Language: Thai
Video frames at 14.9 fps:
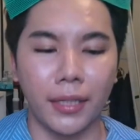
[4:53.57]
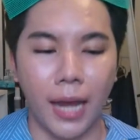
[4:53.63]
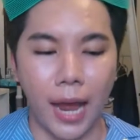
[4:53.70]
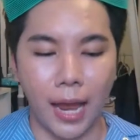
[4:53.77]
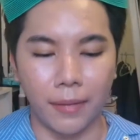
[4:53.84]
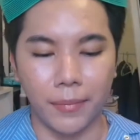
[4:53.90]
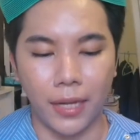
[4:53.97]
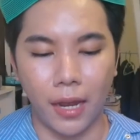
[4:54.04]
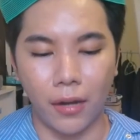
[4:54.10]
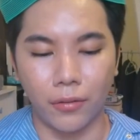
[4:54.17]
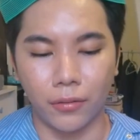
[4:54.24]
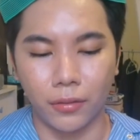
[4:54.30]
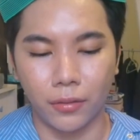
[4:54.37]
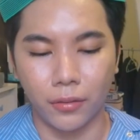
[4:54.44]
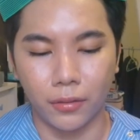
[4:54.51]
ยดายไม่เอา
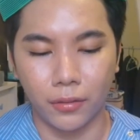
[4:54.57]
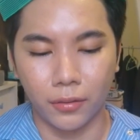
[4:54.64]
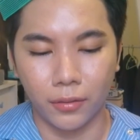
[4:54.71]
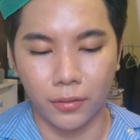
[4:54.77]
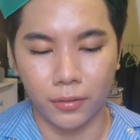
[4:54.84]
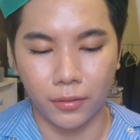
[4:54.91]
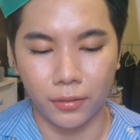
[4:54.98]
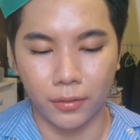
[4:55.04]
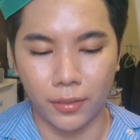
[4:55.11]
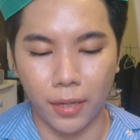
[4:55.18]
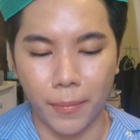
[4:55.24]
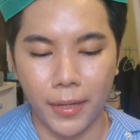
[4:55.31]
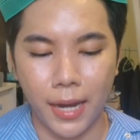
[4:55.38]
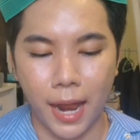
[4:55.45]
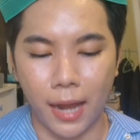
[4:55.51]
ฉัน
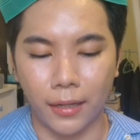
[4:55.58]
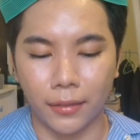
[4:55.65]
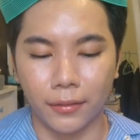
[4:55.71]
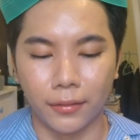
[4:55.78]
ไม่ดัง